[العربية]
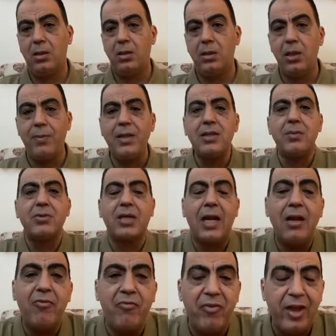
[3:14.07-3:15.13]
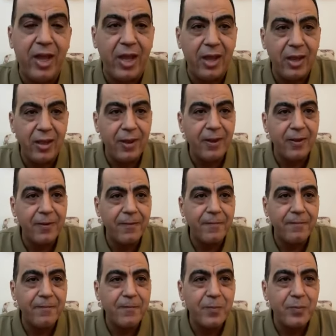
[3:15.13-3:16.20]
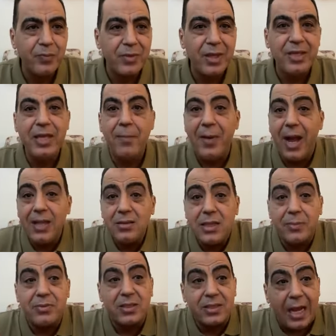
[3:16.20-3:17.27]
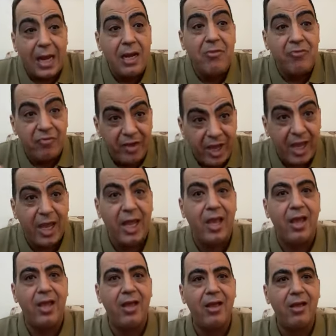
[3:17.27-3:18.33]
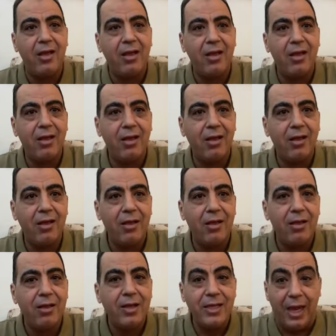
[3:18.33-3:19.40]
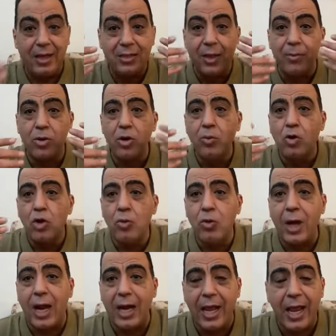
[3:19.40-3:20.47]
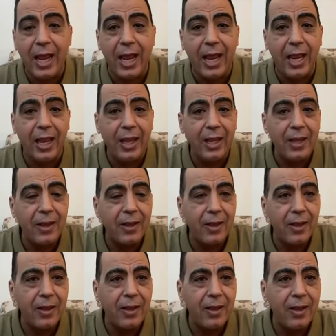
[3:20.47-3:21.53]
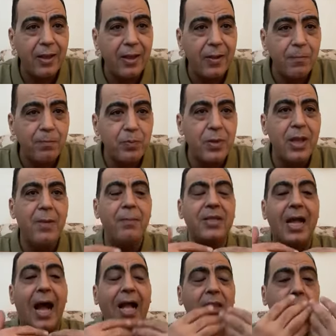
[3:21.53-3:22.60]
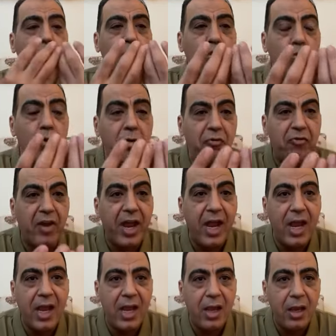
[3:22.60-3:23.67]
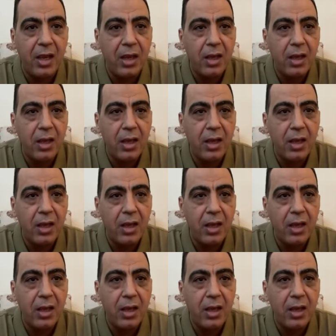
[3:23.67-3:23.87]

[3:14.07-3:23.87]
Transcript: يبقى انت بتتكلم في ايه يبقى انت بتتكلم في ايه يعني انت بتلوم الجمهور على ايه بتعاتب الجمهور في ايه